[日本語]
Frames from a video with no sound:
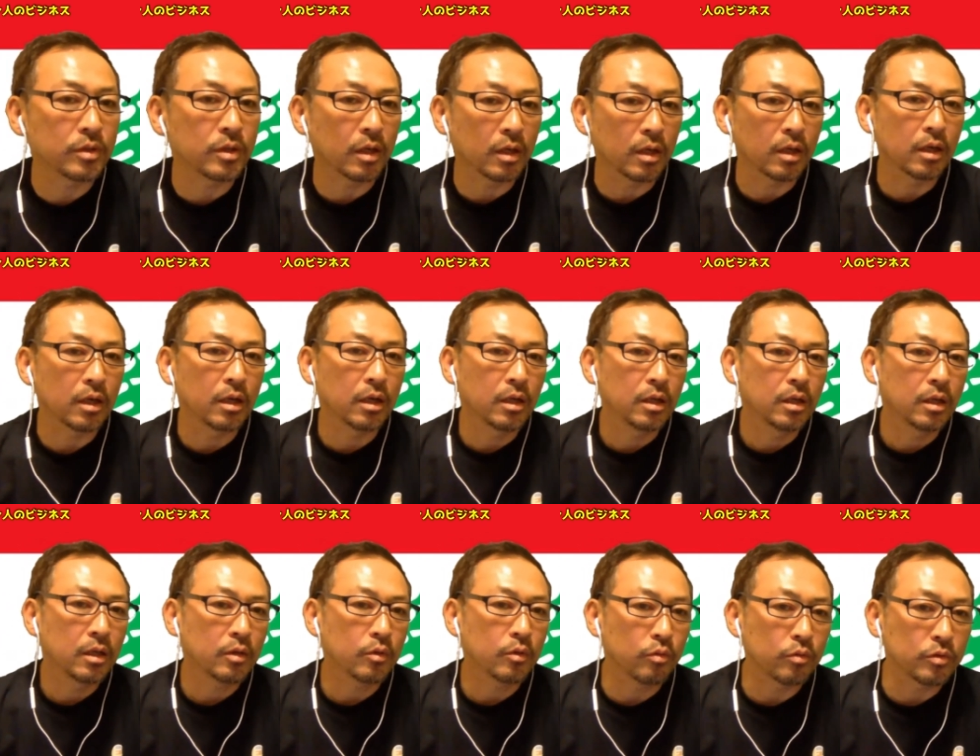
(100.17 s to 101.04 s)
から
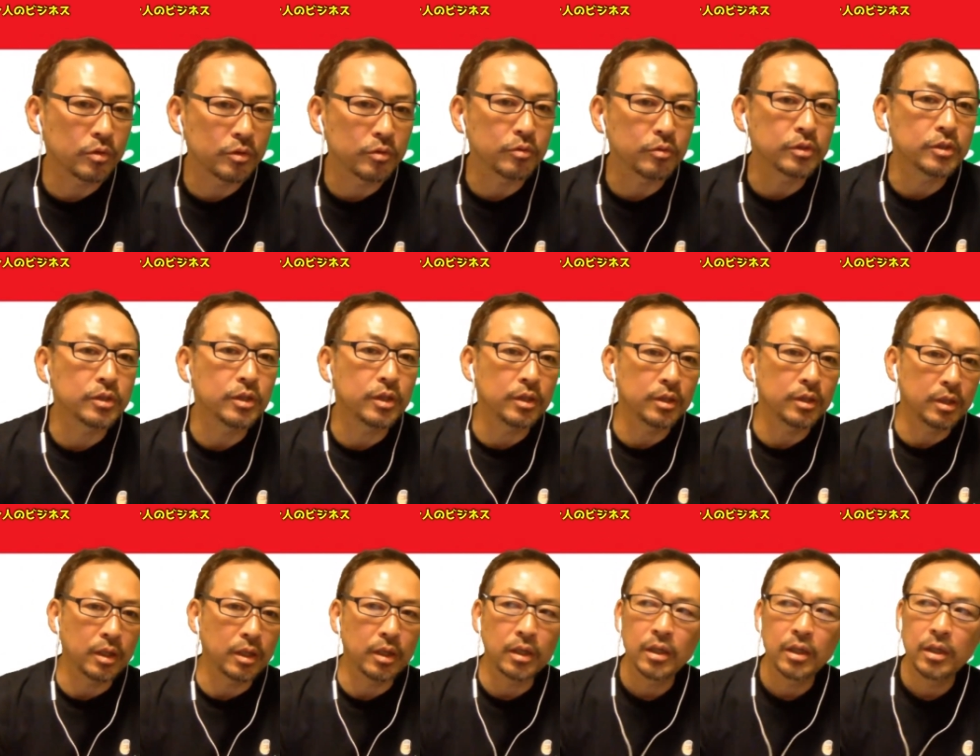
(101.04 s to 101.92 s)
投資をしてい
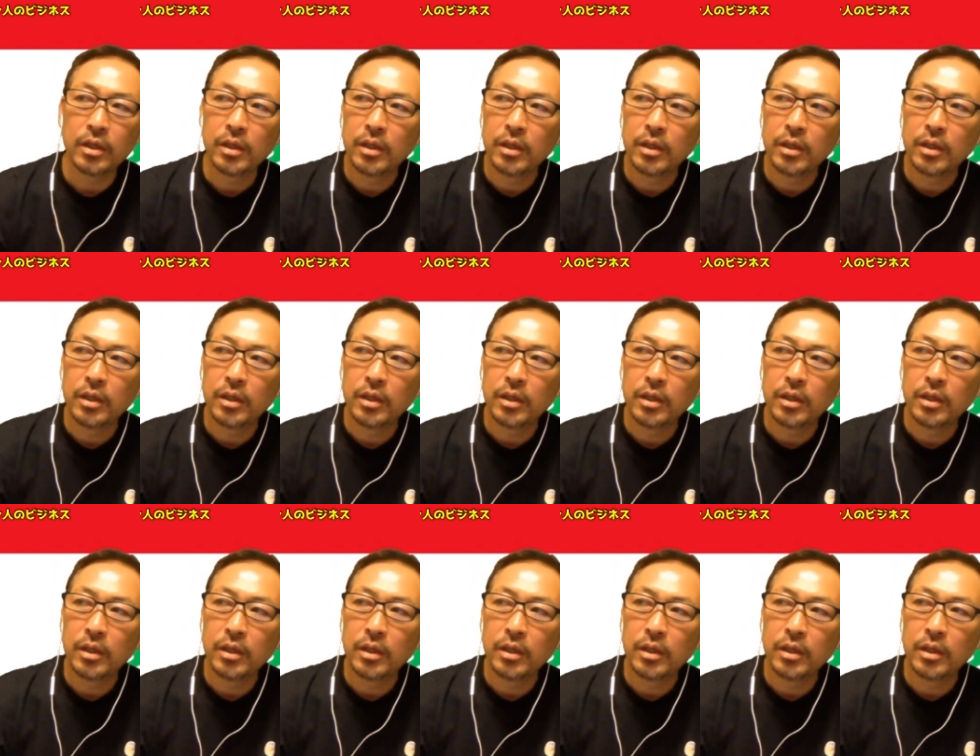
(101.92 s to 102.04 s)
て、